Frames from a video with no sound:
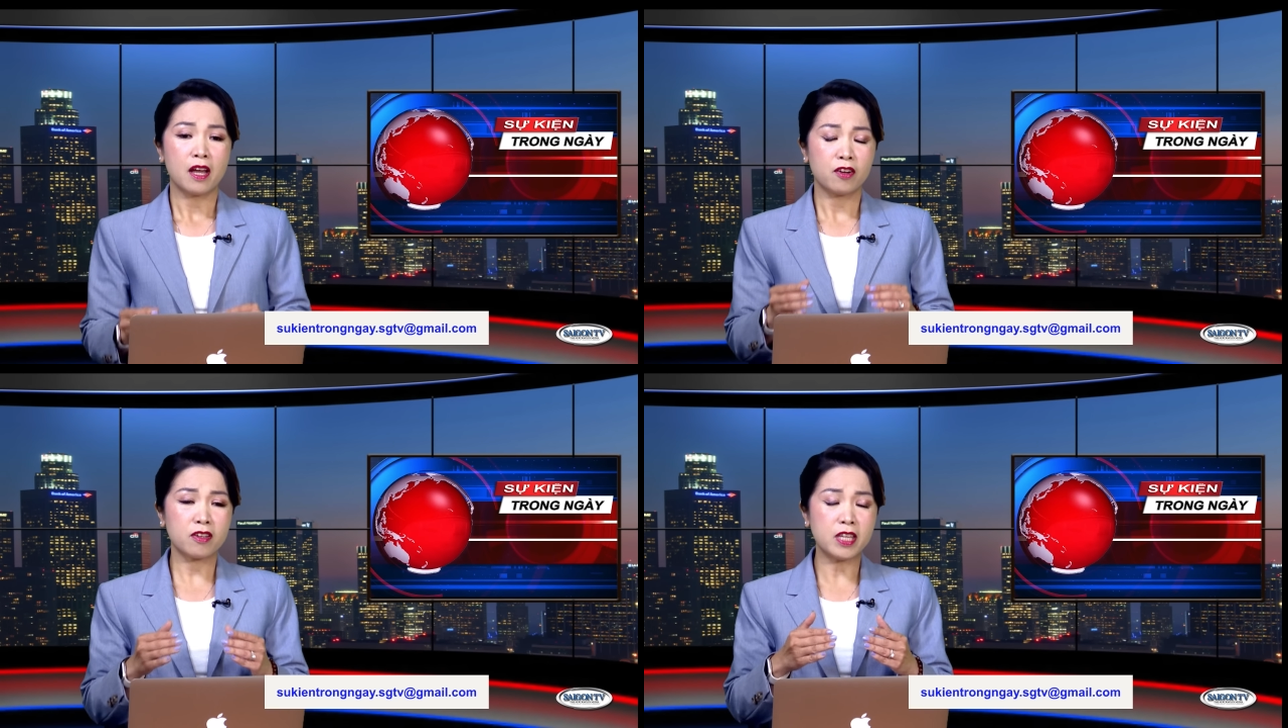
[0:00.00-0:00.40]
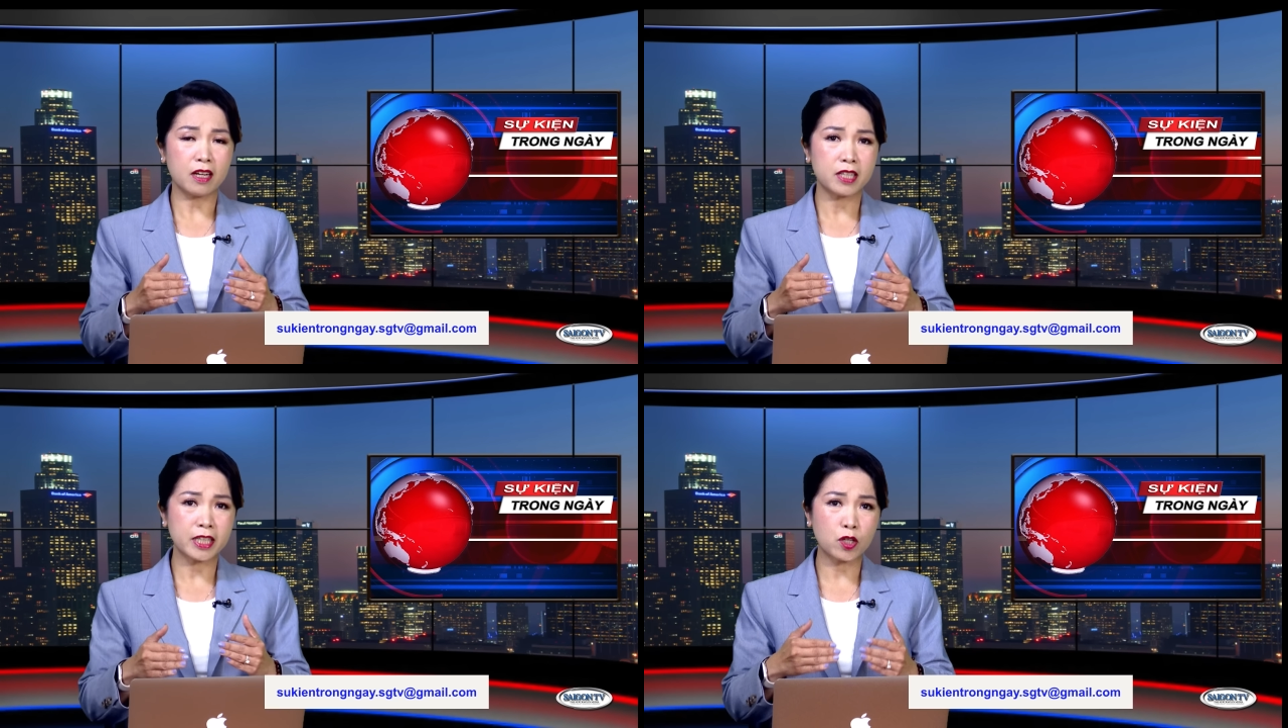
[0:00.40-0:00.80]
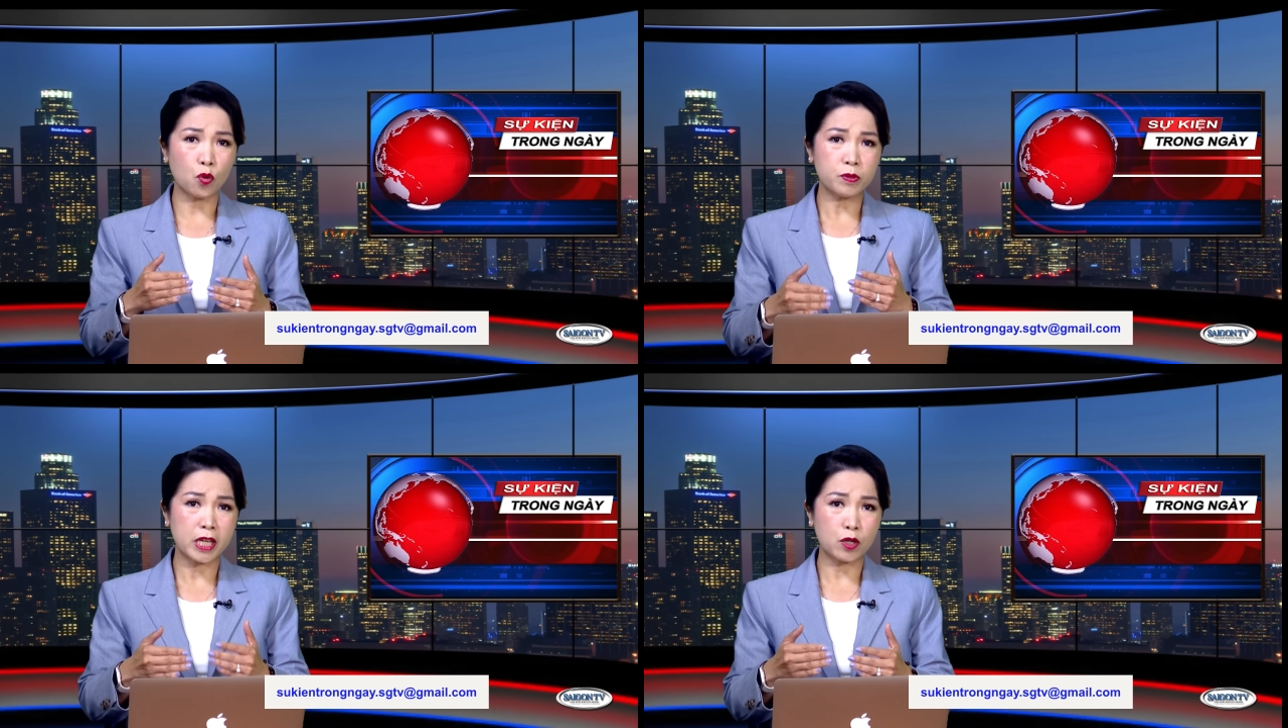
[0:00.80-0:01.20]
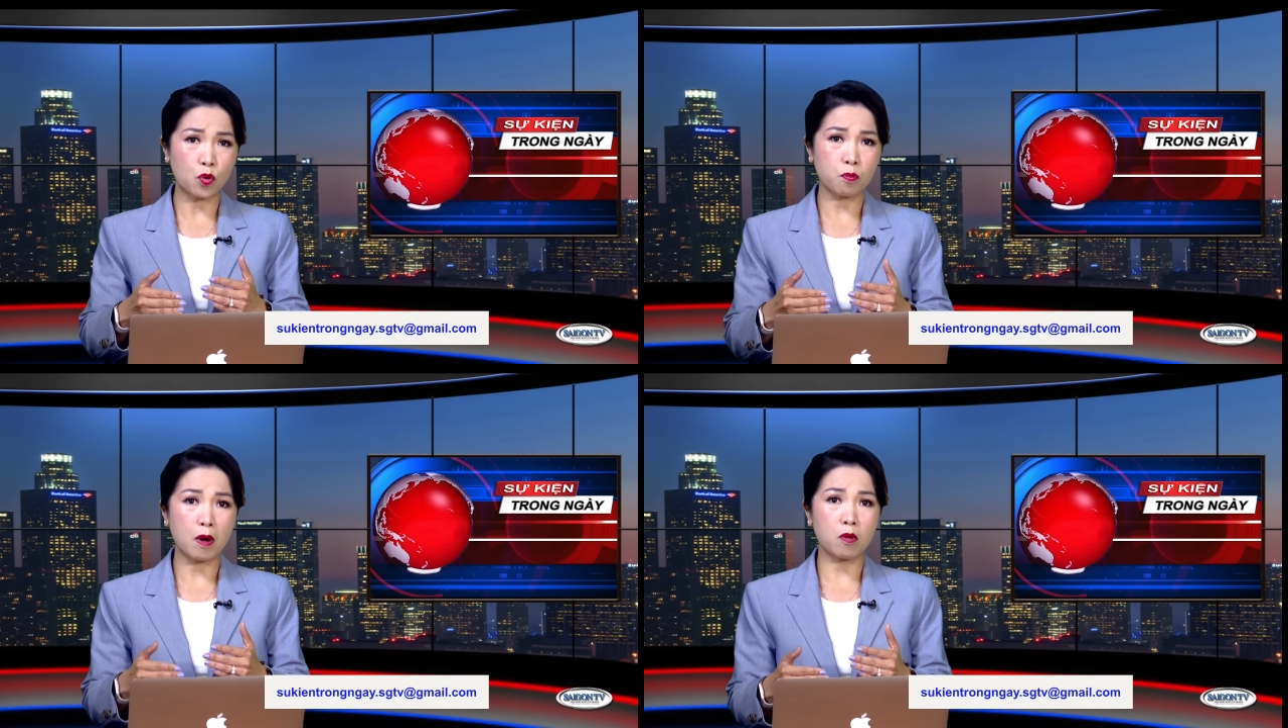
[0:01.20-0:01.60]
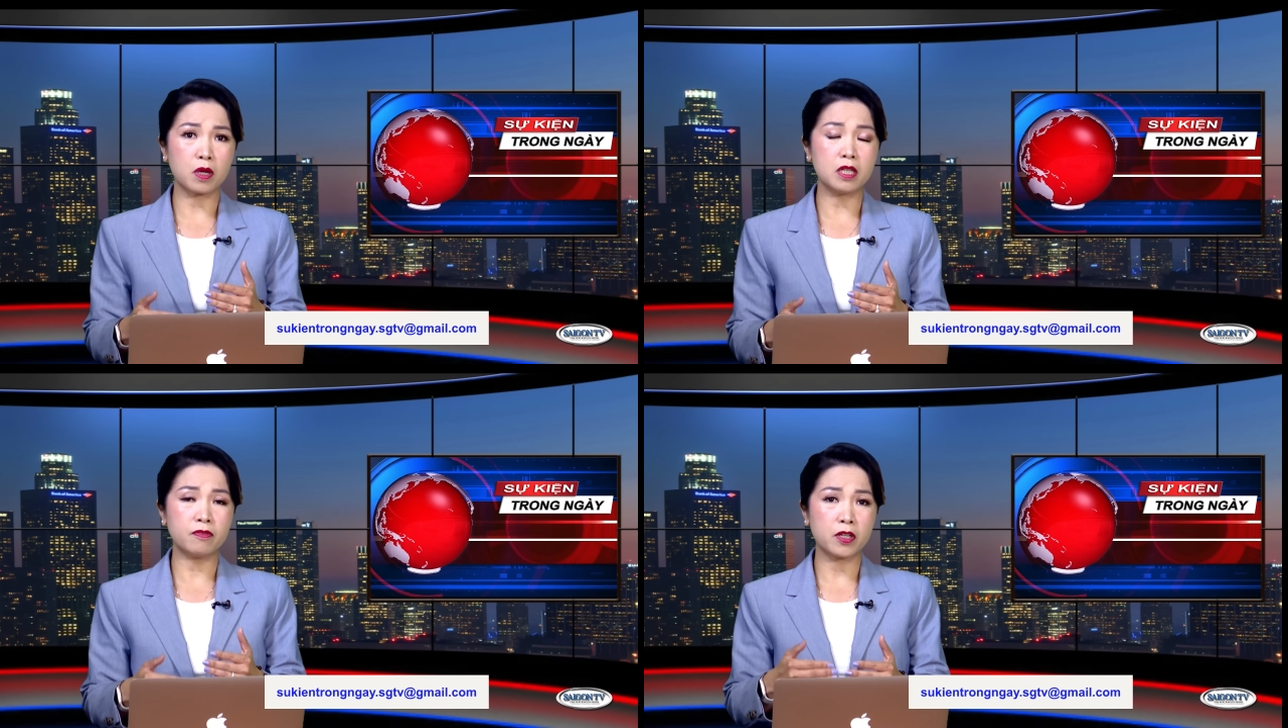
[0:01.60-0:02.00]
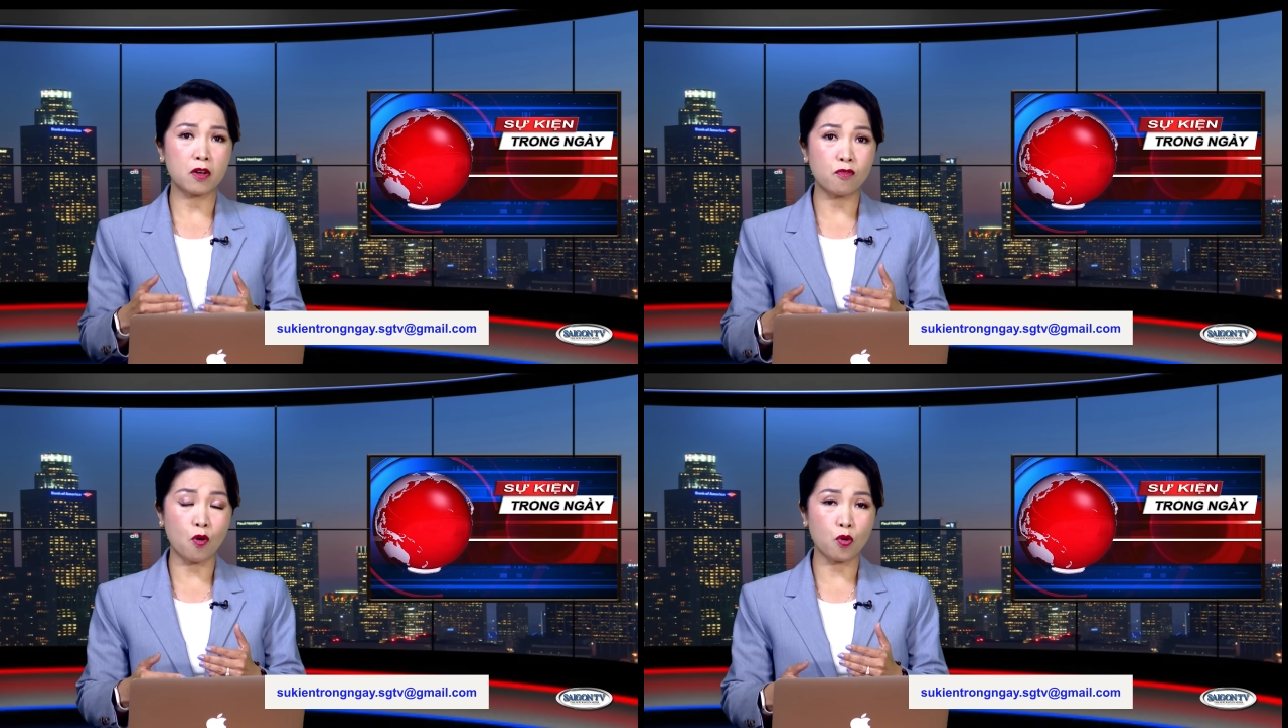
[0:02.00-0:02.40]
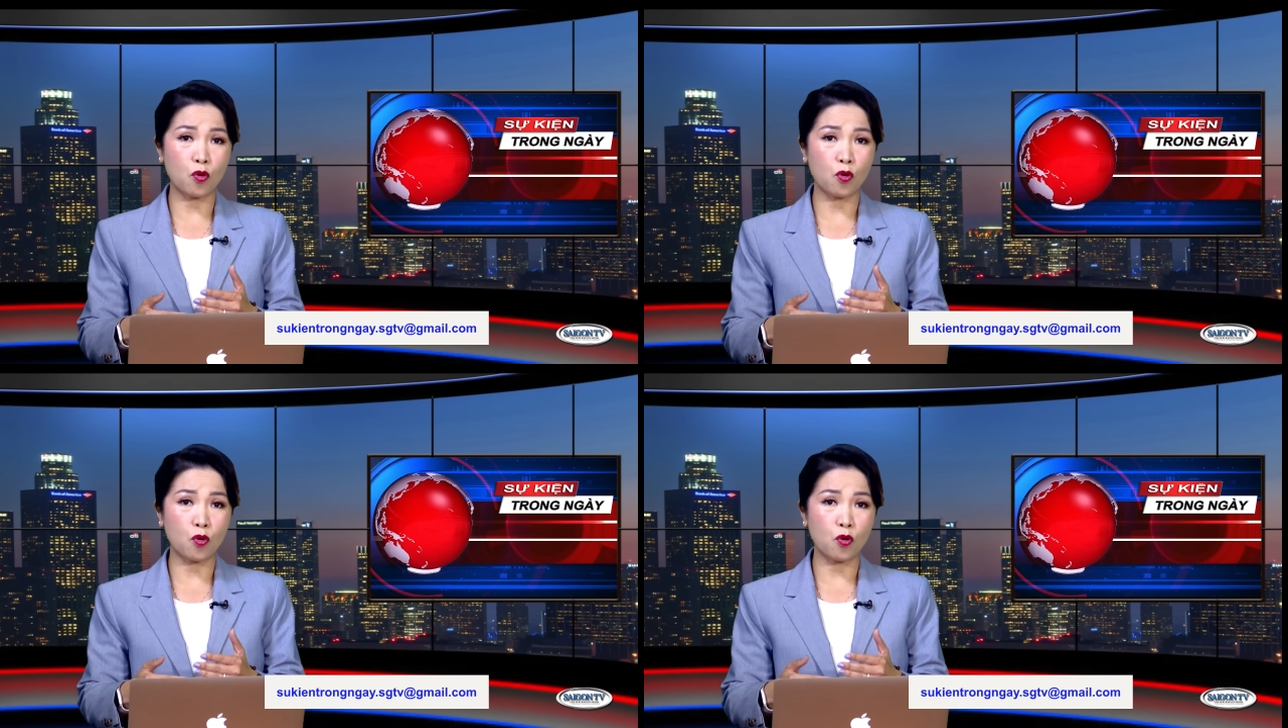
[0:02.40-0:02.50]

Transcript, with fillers: Nó dẫn đến cái cục diện cuộc bầu cử phải nói vô